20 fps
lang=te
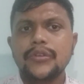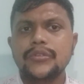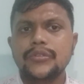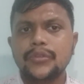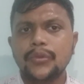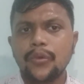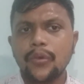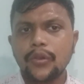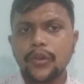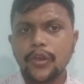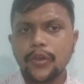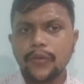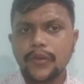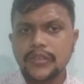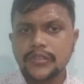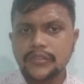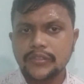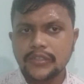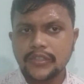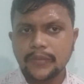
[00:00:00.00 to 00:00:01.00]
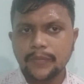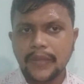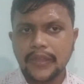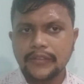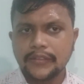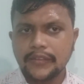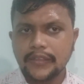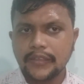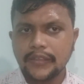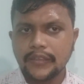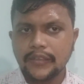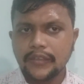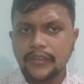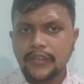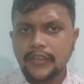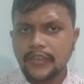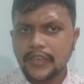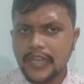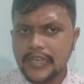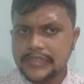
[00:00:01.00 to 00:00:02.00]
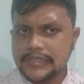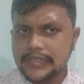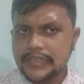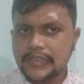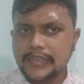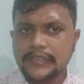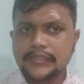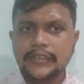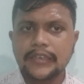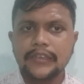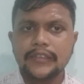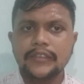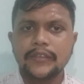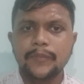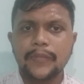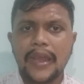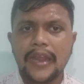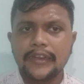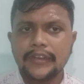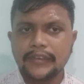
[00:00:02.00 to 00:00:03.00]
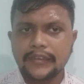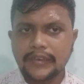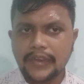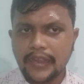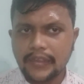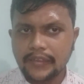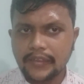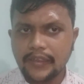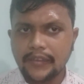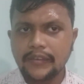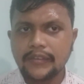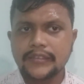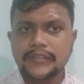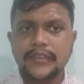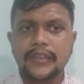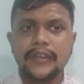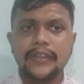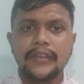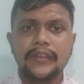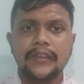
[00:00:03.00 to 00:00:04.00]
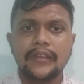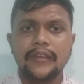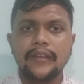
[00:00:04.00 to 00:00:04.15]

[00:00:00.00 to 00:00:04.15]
స్లోగా వస్తుంది బంతి ఖచ్చితంగా సరే ఇది బ్యాటింగ్ ట్రాక్ అయినా సరే